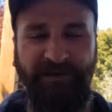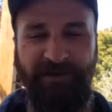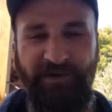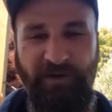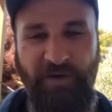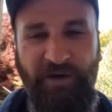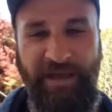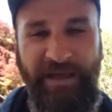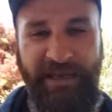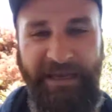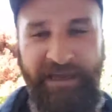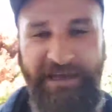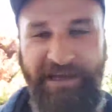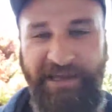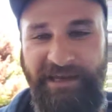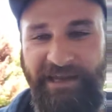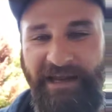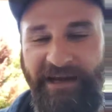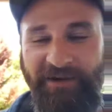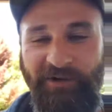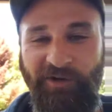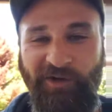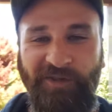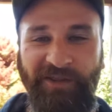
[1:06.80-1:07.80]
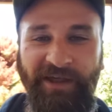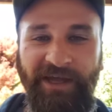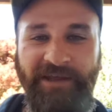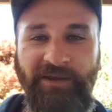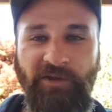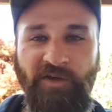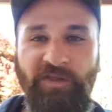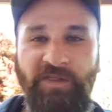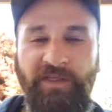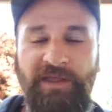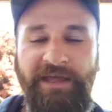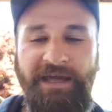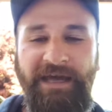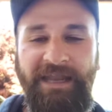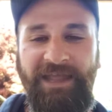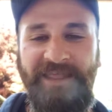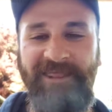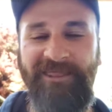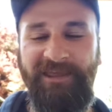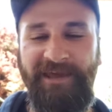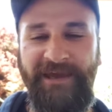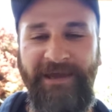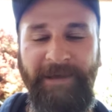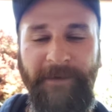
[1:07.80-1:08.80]
Oye, les quería recordar que el día a las
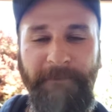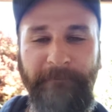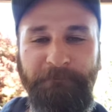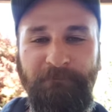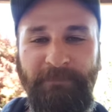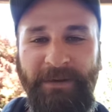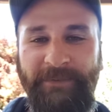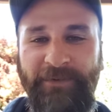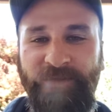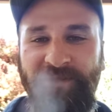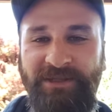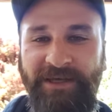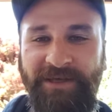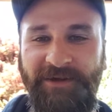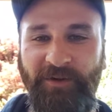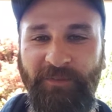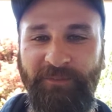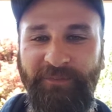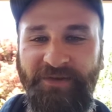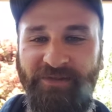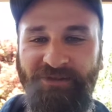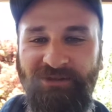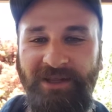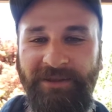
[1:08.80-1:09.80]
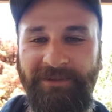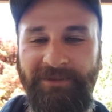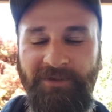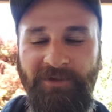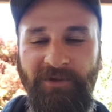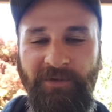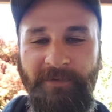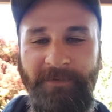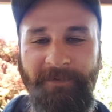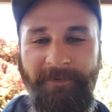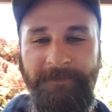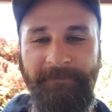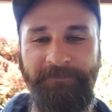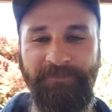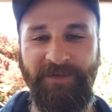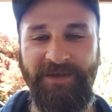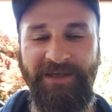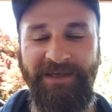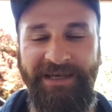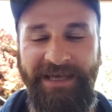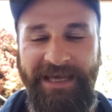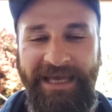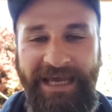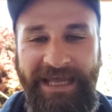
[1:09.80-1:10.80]
10 vamos a estar conversando
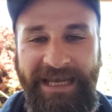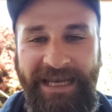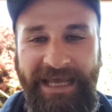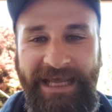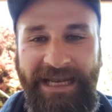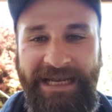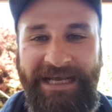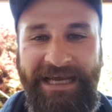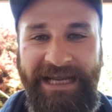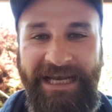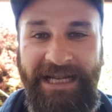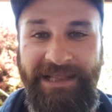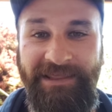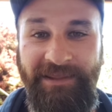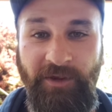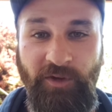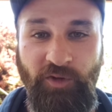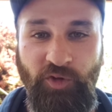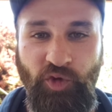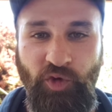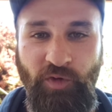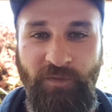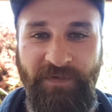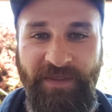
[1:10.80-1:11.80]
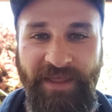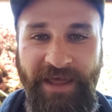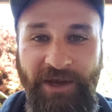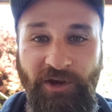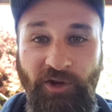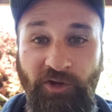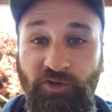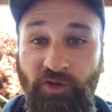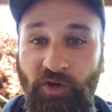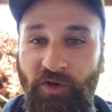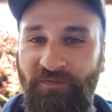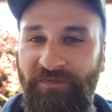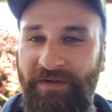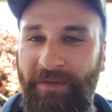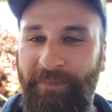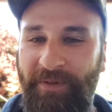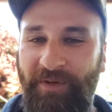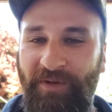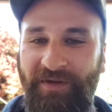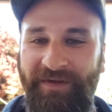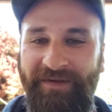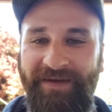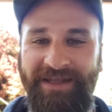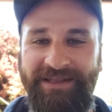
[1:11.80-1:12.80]
en el canal de YouTube de No Todos
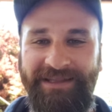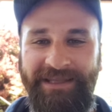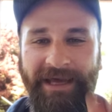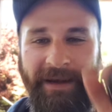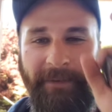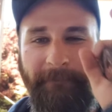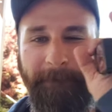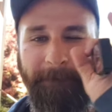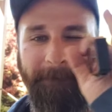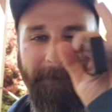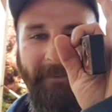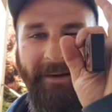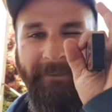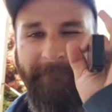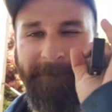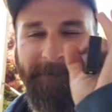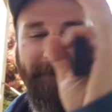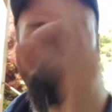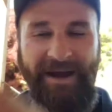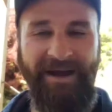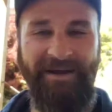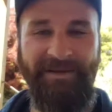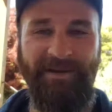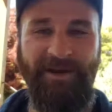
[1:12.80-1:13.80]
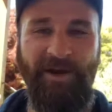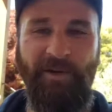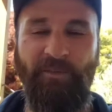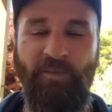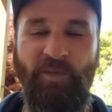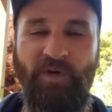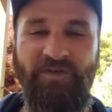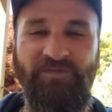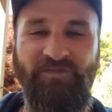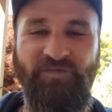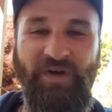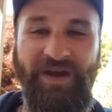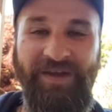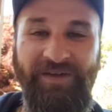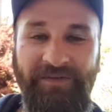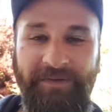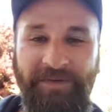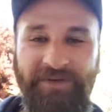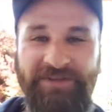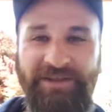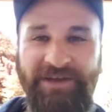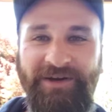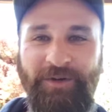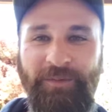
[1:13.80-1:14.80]
Vapeo, que va a estar muy bueno.
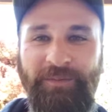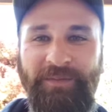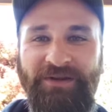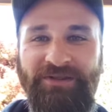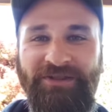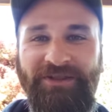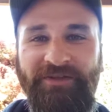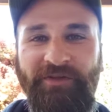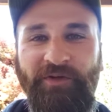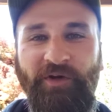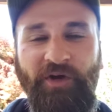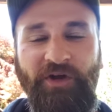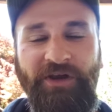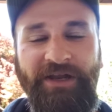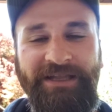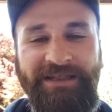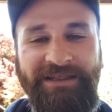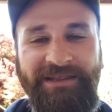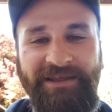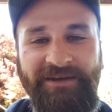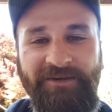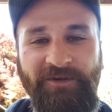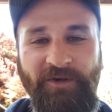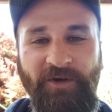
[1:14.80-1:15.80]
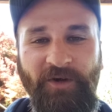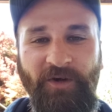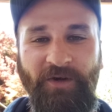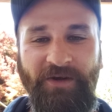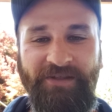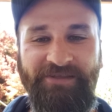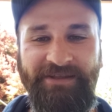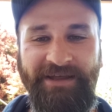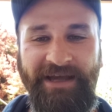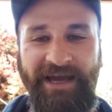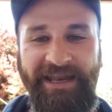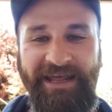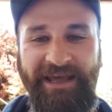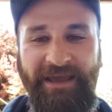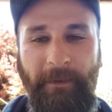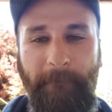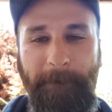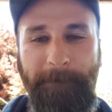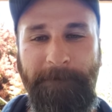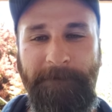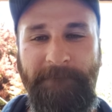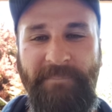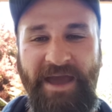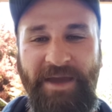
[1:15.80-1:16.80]
Vamos a estar conversando con el tío Scanic
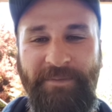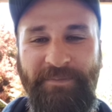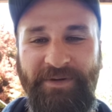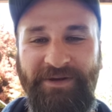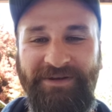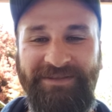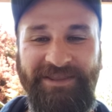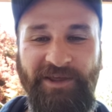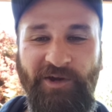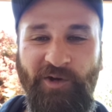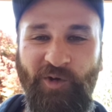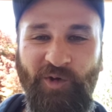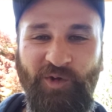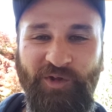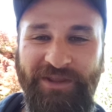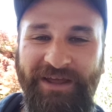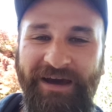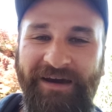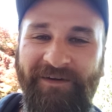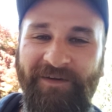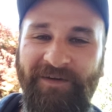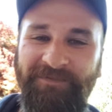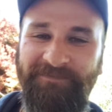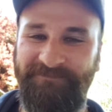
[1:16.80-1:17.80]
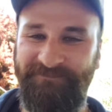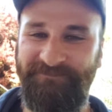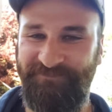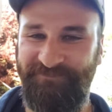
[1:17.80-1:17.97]
Vapor, tío Gustavo.